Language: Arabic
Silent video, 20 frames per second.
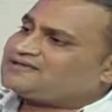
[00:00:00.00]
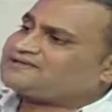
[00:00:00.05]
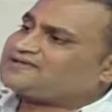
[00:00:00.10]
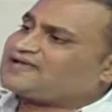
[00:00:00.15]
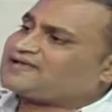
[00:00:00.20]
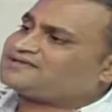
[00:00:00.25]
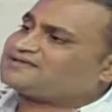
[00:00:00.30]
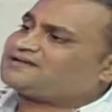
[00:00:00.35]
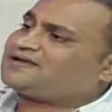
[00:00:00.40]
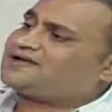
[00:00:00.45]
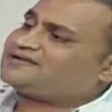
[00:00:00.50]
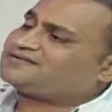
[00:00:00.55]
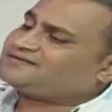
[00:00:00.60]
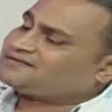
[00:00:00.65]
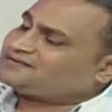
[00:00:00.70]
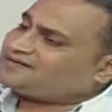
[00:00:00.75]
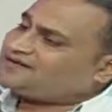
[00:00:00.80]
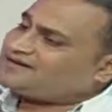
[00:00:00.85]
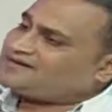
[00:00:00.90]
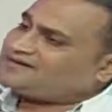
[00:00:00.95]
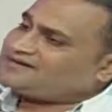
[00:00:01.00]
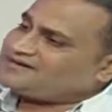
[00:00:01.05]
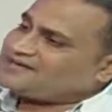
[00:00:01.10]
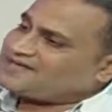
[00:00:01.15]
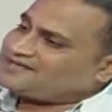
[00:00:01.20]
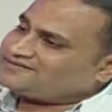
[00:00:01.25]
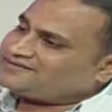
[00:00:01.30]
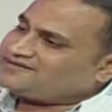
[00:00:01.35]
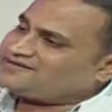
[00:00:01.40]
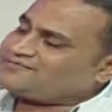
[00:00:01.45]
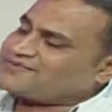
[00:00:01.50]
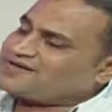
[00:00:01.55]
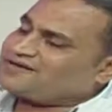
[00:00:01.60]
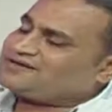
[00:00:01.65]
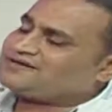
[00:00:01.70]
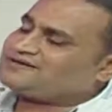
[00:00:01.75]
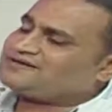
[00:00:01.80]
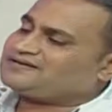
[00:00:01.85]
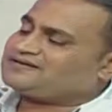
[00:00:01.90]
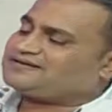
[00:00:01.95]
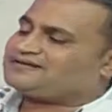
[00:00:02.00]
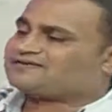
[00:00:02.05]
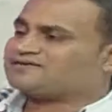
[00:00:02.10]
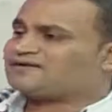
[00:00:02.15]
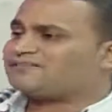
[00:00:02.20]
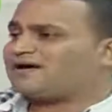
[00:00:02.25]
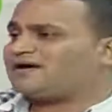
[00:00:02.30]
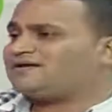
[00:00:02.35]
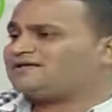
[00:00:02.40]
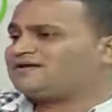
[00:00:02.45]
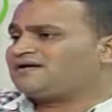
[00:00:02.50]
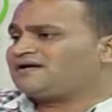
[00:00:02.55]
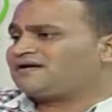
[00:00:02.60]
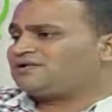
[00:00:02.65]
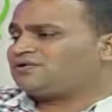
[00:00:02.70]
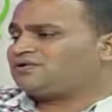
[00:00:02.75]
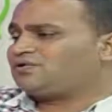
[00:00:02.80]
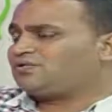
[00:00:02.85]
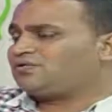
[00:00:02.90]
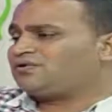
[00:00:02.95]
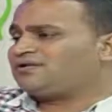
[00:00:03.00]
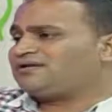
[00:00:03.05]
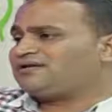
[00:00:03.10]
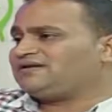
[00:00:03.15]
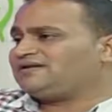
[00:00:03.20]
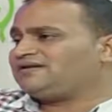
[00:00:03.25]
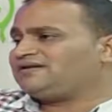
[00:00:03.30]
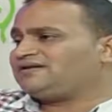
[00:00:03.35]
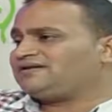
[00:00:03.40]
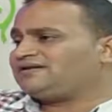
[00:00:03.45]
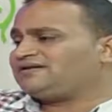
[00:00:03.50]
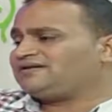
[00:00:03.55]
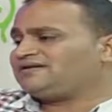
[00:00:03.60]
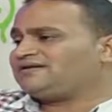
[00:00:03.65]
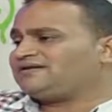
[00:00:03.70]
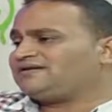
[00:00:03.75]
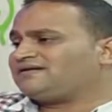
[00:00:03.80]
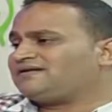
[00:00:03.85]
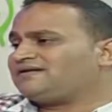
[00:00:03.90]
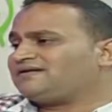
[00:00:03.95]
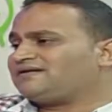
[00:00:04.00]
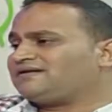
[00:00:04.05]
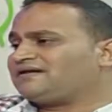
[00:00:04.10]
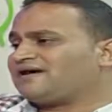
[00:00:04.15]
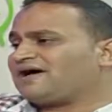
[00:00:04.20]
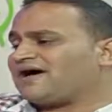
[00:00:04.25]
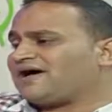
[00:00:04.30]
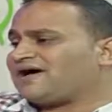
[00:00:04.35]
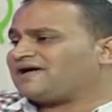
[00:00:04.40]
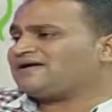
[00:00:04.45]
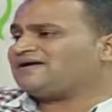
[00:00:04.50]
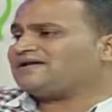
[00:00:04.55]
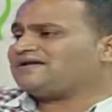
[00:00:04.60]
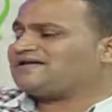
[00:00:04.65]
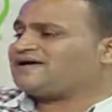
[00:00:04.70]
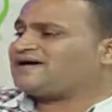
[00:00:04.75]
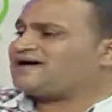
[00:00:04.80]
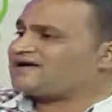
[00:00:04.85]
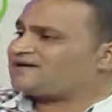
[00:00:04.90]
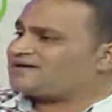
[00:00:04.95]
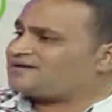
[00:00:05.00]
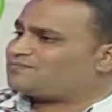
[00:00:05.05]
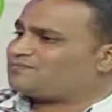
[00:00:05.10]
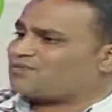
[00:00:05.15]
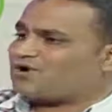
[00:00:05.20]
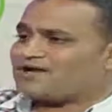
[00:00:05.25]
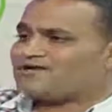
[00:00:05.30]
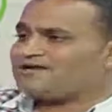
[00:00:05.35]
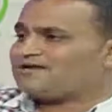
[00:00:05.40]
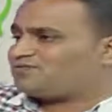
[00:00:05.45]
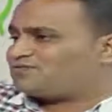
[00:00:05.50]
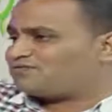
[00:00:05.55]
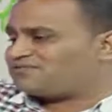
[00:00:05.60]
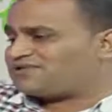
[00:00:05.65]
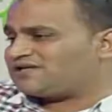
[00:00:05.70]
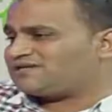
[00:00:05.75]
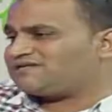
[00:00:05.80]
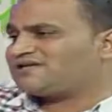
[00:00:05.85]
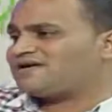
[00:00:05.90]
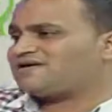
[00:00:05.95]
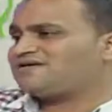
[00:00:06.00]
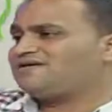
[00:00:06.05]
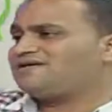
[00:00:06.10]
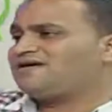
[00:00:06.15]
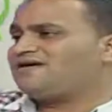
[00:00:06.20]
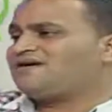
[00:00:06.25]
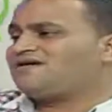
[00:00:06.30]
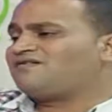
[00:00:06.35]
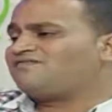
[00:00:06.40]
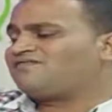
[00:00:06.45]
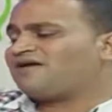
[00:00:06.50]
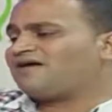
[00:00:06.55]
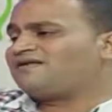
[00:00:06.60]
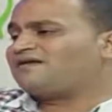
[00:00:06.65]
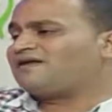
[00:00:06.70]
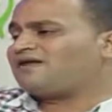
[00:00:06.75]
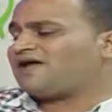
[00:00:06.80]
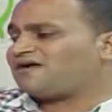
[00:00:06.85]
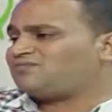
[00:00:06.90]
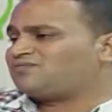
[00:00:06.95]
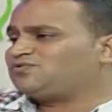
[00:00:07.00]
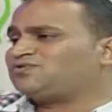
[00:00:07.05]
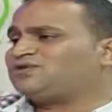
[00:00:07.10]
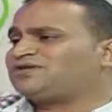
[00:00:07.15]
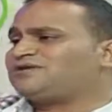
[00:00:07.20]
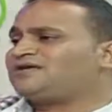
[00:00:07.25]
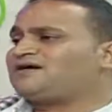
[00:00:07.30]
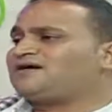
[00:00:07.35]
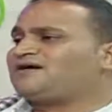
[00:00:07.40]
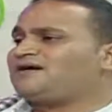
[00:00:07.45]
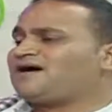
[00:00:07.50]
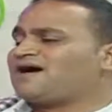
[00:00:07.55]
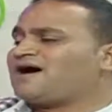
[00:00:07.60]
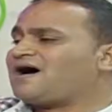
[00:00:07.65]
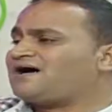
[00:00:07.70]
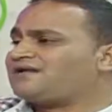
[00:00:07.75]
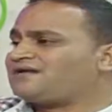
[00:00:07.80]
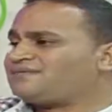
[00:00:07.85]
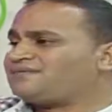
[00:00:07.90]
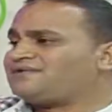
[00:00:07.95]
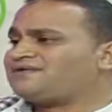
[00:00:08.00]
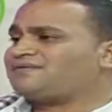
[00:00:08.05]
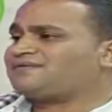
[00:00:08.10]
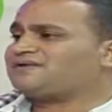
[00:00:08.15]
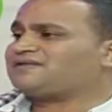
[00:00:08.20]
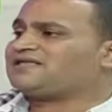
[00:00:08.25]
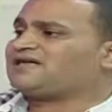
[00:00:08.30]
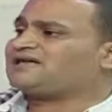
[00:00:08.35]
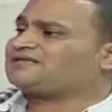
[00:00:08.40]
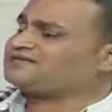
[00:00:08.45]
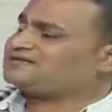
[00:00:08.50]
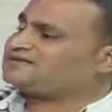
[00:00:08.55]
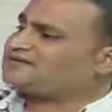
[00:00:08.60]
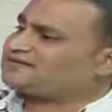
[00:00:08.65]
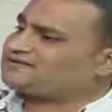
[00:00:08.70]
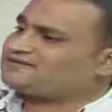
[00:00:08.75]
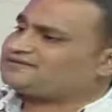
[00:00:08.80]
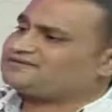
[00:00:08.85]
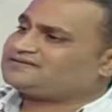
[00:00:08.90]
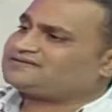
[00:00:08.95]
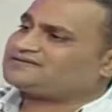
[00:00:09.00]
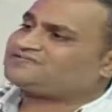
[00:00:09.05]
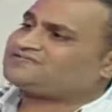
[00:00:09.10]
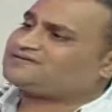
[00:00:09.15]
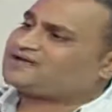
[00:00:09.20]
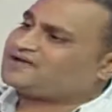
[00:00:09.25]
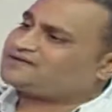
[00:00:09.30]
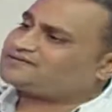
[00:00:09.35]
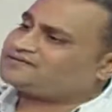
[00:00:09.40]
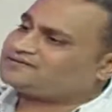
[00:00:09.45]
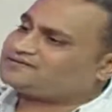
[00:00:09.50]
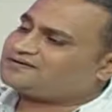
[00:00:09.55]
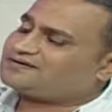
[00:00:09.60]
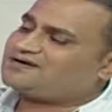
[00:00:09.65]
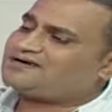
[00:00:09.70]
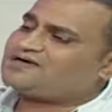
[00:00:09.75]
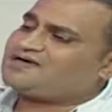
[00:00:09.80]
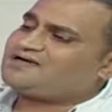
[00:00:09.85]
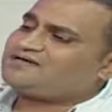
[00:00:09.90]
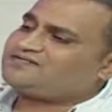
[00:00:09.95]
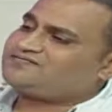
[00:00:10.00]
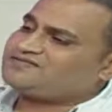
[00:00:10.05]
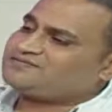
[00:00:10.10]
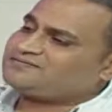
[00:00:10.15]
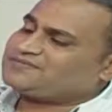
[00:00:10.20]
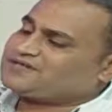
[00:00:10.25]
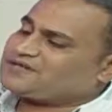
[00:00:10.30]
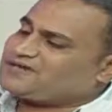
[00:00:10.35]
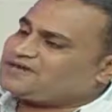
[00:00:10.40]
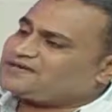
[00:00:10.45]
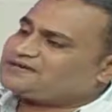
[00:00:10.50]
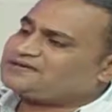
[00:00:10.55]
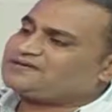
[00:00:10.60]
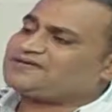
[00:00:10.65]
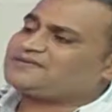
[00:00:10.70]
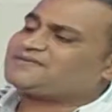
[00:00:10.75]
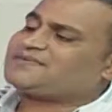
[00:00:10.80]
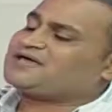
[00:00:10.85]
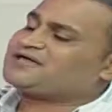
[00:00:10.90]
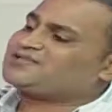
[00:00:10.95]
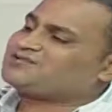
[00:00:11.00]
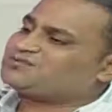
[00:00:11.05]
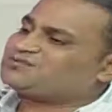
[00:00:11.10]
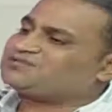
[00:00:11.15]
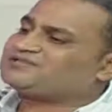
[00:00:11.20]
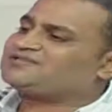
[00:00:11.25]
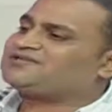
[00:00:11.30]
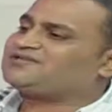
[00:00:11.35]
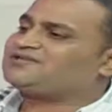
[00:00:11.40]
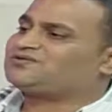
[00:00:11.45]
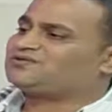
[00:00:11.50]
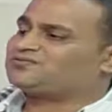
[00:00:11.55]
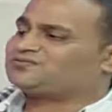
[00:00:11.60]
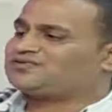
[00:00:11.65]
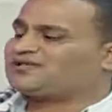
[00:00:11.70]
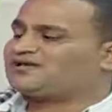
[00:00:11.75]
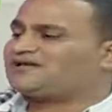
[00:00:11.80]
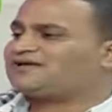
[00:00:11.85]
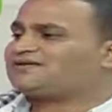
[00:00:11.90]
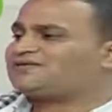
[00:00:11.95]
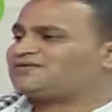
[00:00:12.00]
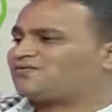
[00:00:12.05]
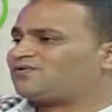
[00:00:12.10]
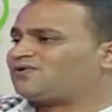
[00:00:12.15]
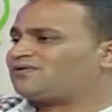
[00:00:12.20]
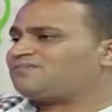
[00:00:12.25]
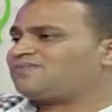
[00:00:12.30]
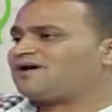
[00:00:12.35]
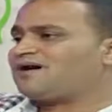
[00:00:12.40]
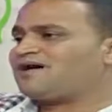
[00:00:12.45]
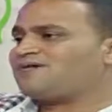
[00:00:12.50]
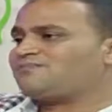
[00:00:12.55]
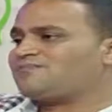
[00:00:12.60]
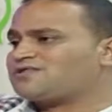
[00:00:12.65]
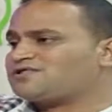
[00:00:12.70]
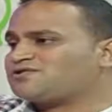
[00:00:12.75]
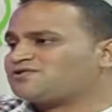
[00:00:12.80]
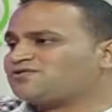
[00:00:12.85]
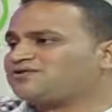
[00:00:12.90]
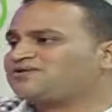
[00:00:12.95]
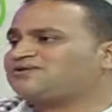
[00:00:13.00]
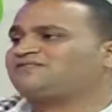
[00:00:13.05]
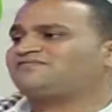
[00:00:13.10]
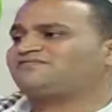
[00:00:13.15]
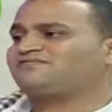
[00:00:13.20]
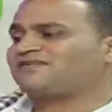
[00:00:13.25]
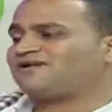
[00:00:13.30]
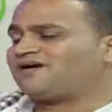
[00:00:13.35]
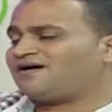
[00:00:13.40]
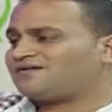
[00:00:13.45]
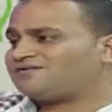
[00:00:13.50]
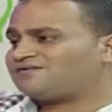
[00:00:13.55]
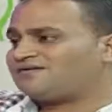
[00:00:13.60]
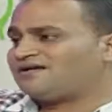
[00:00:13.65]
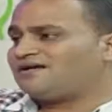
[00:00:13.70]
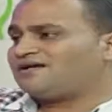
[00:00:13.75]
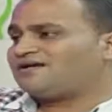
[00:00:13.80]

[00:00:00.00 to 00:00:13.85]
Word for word: تحت الحديقه القديمه اللي هي طبعا لكل آه، حاجه ليها اجل معين وبتنتهي فاحنا الحمد لله اغلب النباتات اللي عندنا في الحديقه في منها نبات واثنين وثلاثه واربعه مزروعين في الارض